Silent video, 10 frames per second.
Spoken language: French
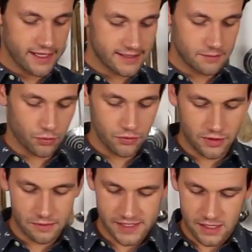assez brute
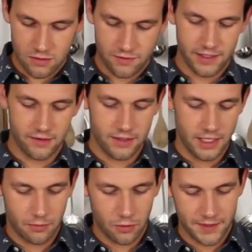comme ça, enlever euh,
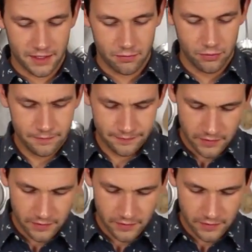les premières peaux.